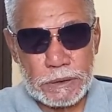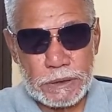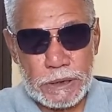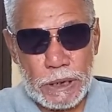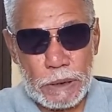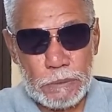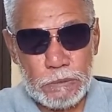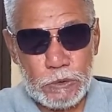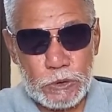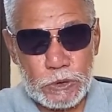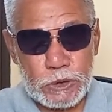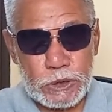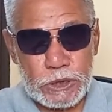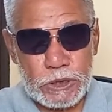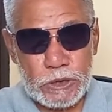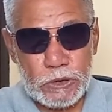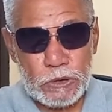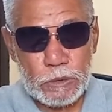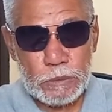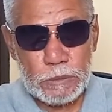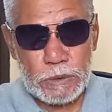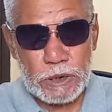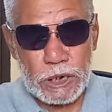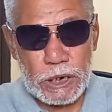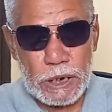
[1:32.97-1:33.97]
जब उसकी
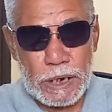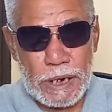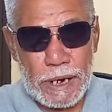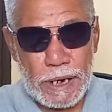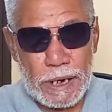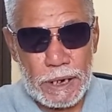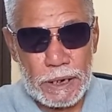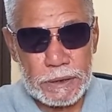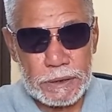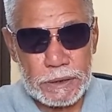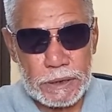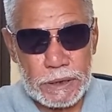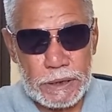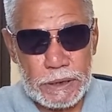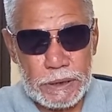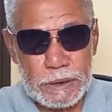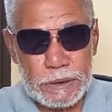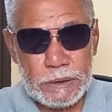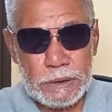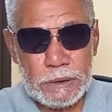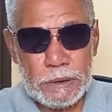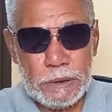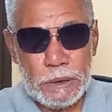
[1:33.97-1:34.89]
उम्र हार्डली